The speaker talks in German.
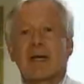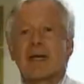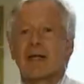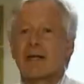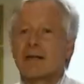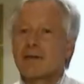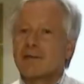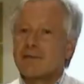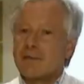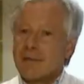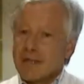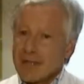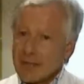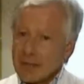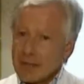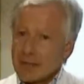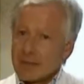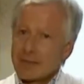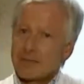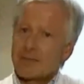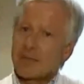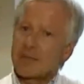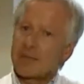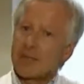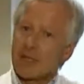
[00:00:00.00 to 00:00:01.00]
ein Weg
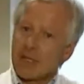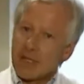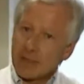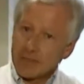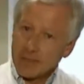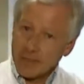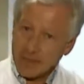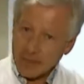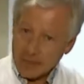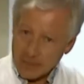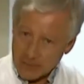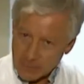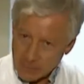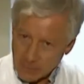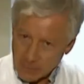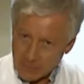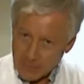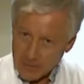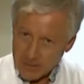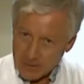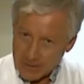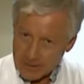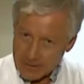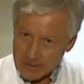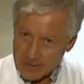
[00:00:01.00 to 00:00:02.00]
von der
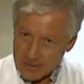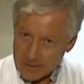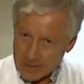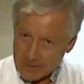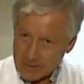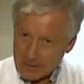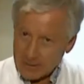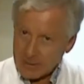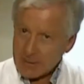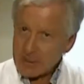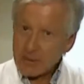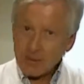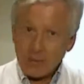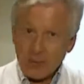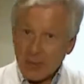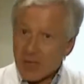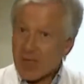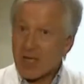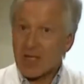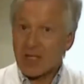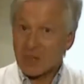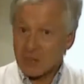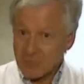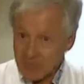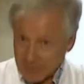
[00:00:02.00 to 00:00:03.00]
Reparaturmedizin, die nur
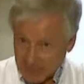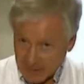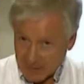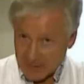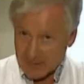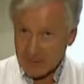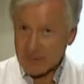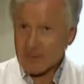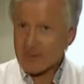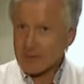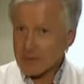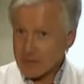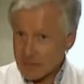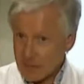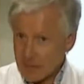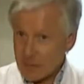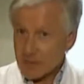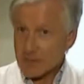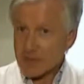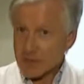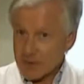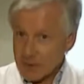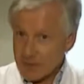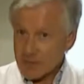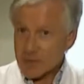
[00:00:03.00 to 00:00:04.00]
einen Brand zu
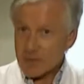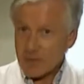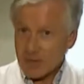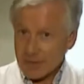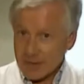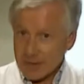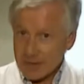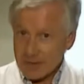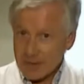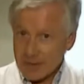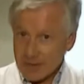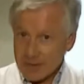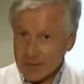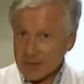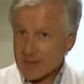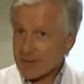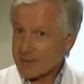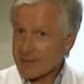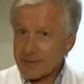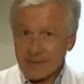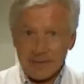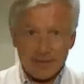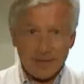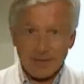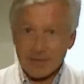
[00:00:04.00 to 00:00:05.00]
löschen imstande ist,
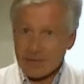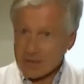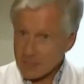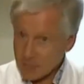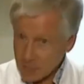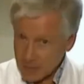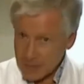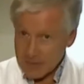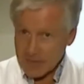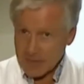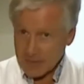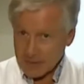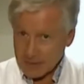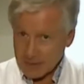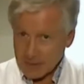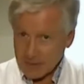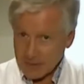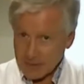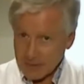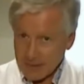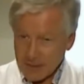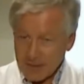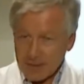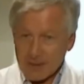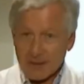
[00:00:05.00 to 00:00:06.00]
aber nicht an die Ursachen
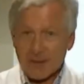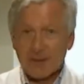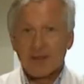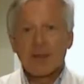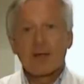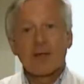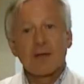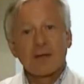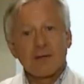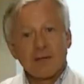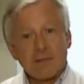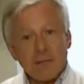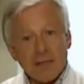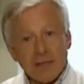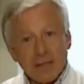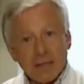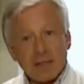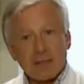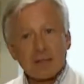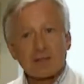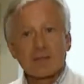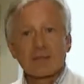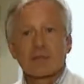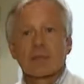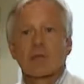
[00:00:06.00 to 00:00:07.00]
rangeht, weg
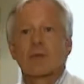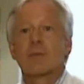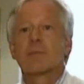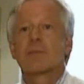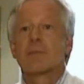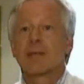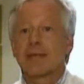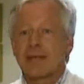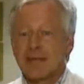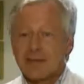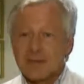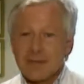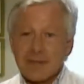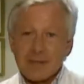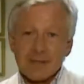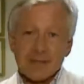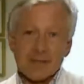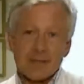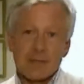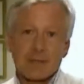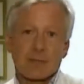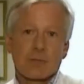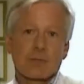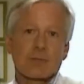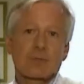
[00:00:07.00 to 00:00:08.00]
zur
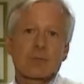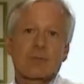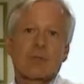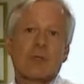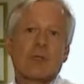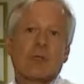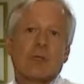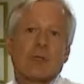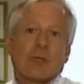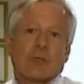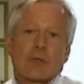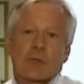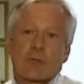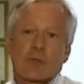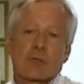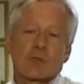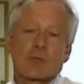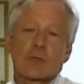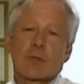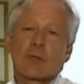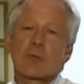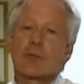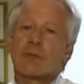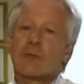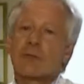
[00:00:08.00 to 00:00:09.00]
Prävention,
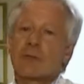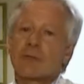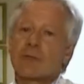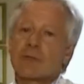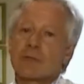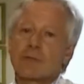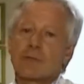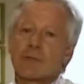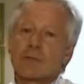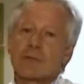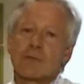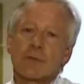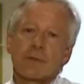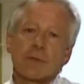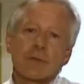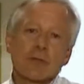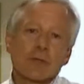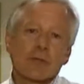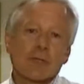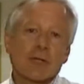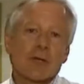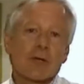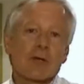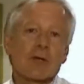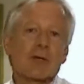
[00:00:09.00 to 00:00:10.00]
zur, wenn Sie so
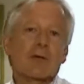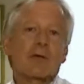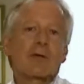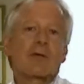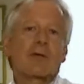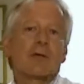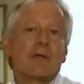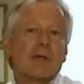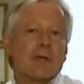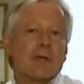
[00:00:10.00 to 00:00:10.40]
wollen, auch